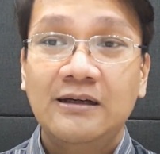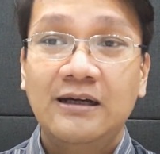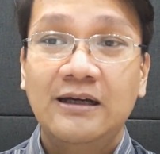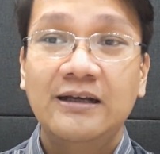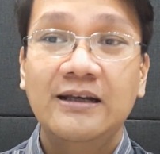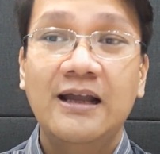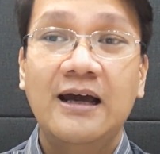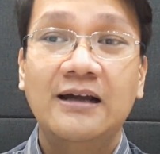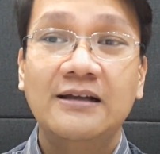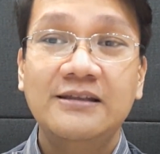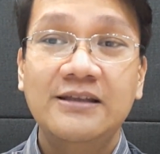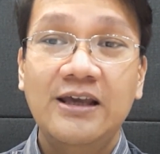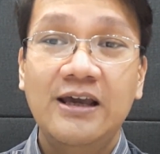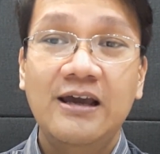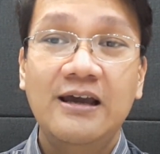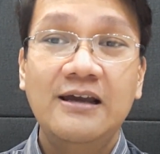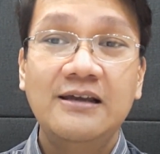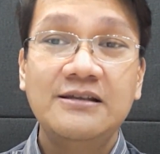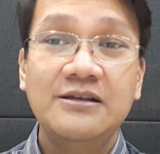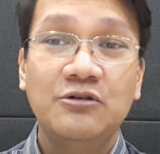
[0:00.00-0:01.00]

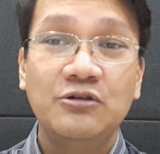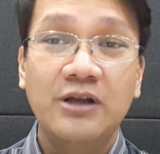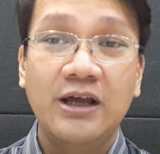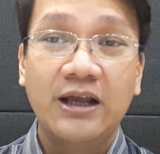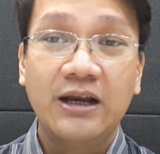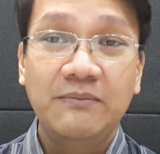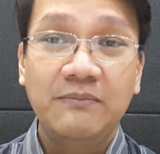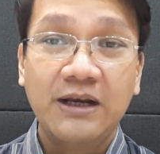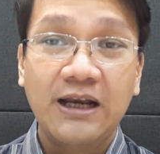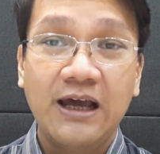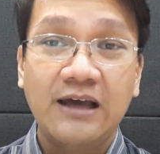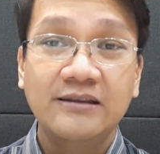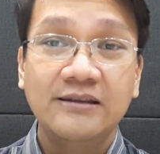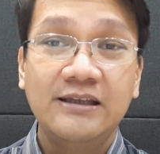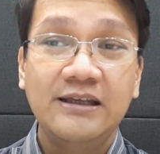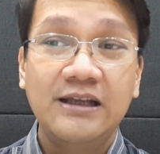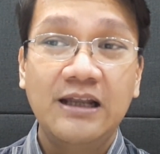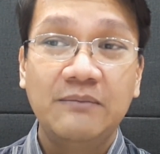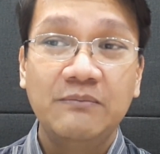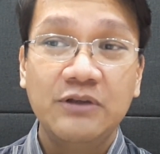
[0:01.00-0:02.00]
Hendaknya saudara
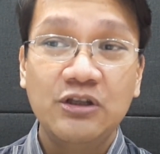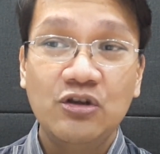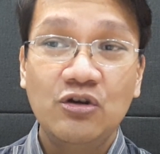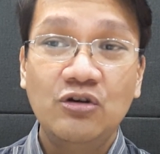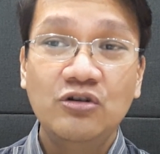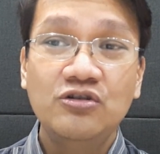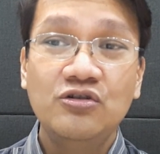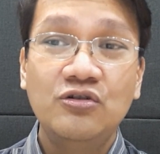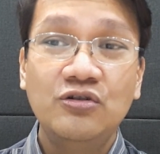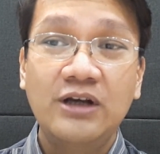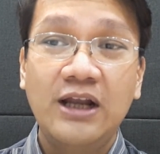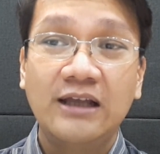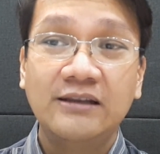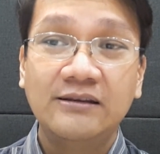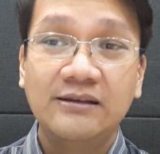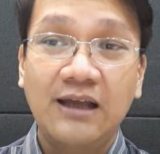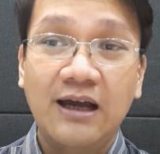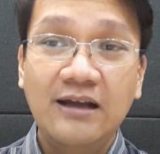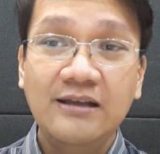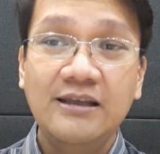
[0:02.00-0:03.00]
menanti dan menyongsong
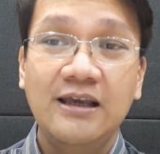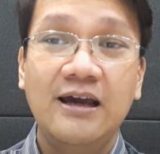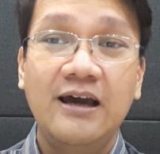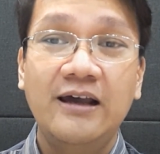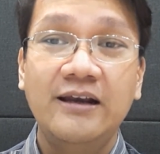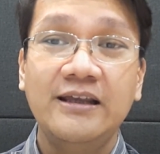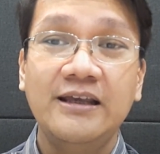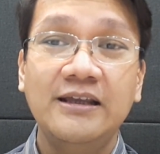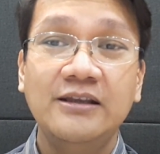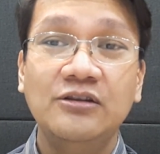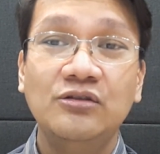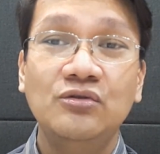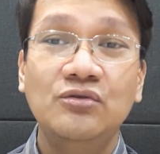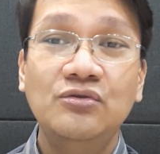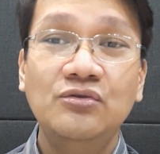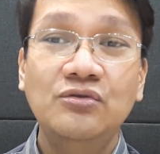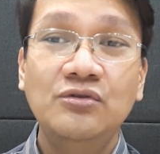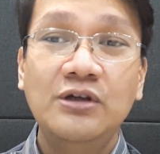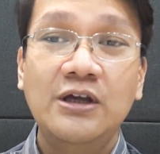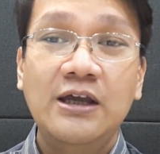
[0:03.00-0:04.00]
datangnya hari
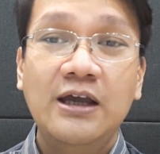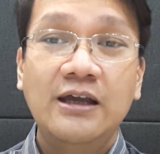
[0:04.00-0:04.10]
itu,